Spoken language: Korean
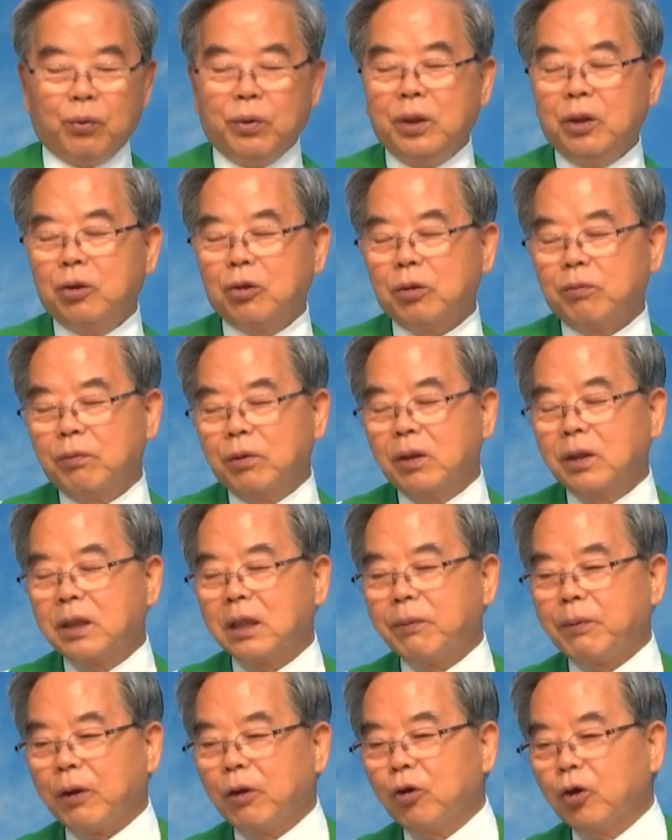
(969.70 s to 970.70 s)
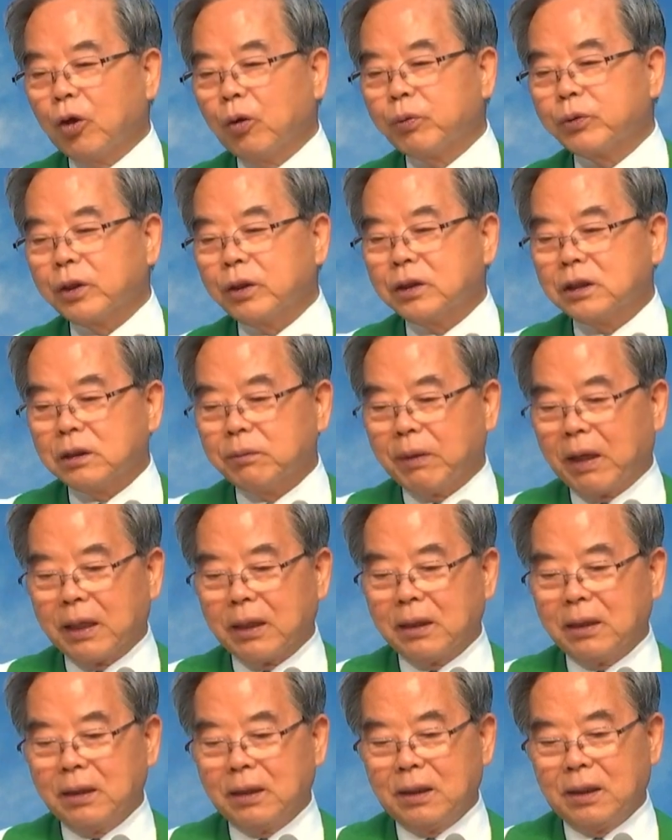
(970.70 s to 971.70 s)
우리도 멀게 별로
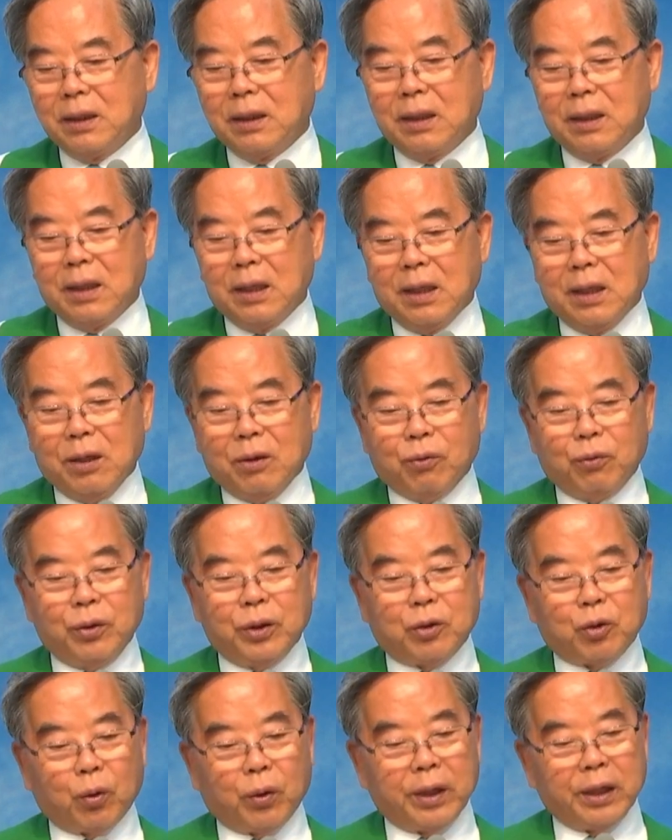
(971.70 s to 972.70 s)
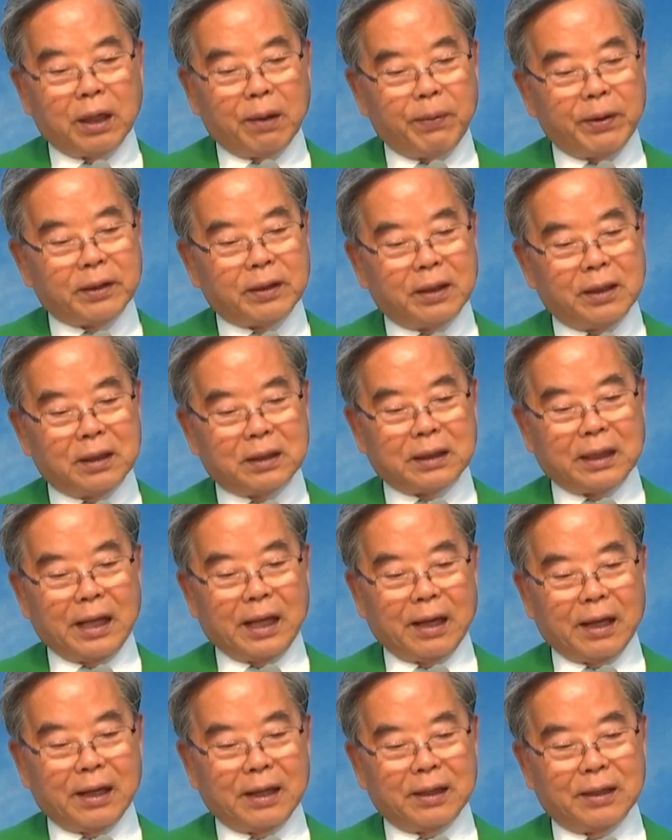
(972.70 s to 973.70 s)
없었지만은 우리 교회 예배 드릴
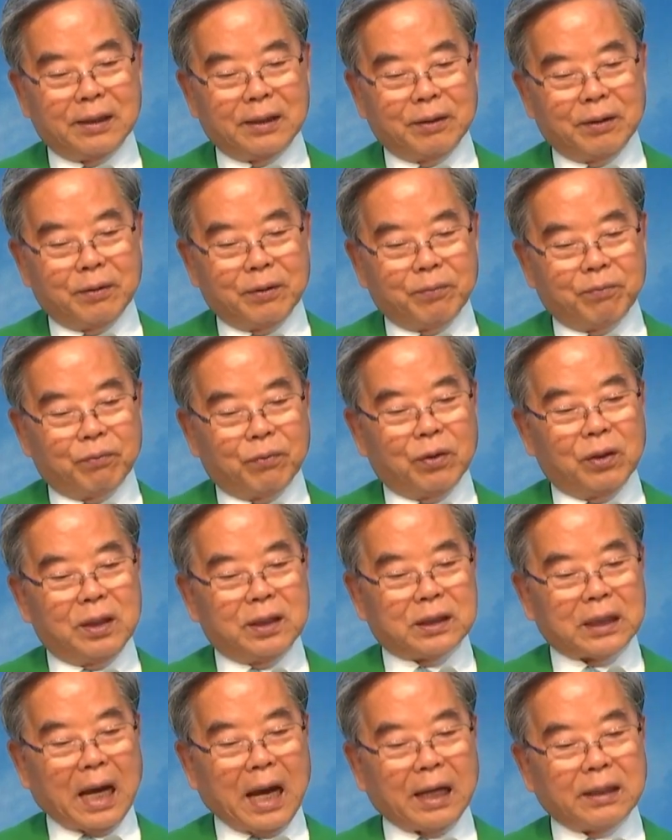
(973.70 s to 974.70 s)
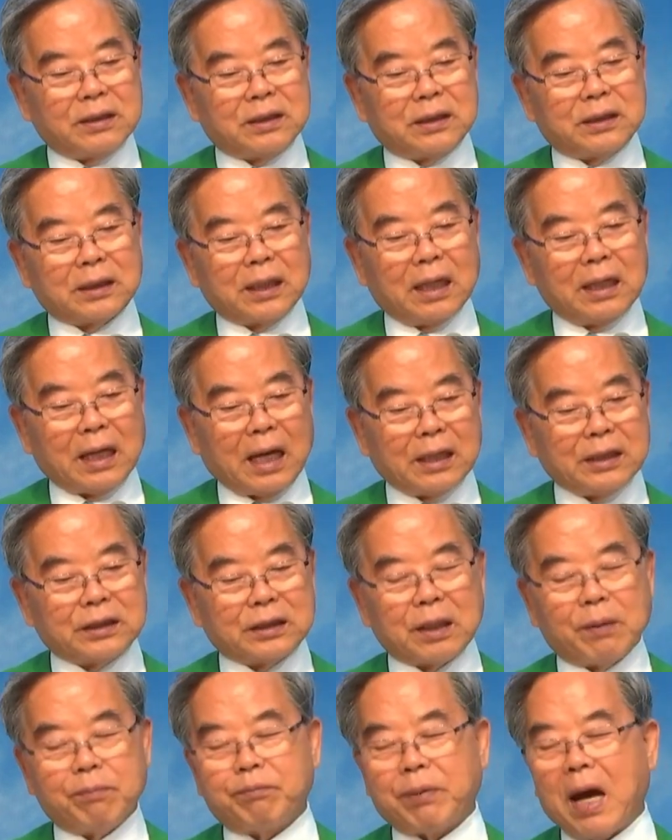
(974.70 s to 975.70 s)
때 멀리 한 시간,
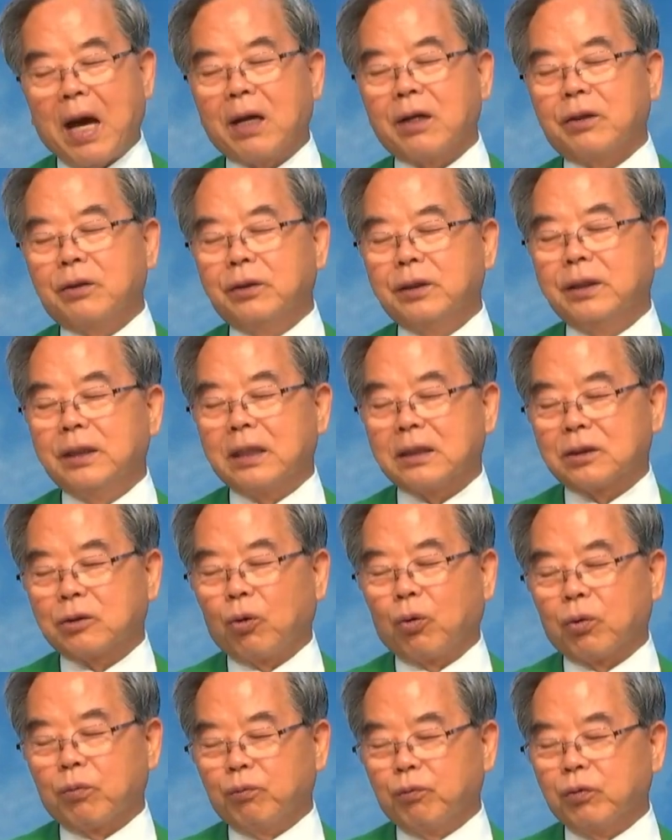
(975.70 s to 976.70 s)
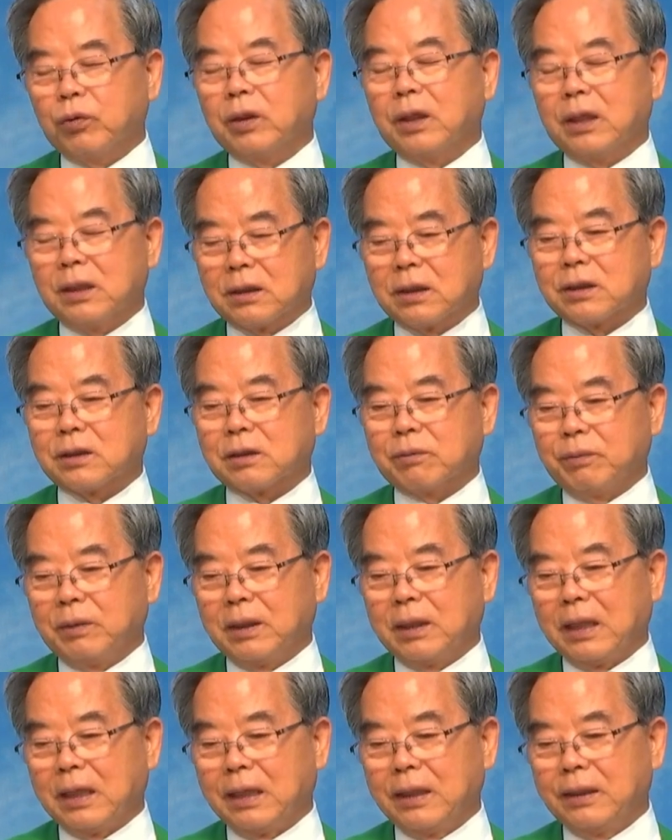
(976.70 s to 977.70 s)
한 시간 반 거리에서 오는 분들이
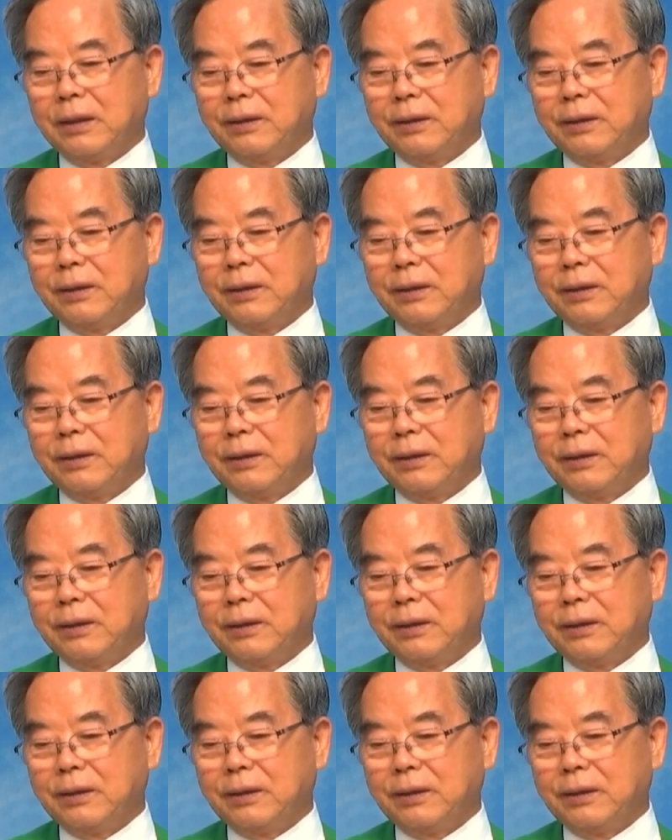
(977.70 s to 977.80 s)
있었습니다.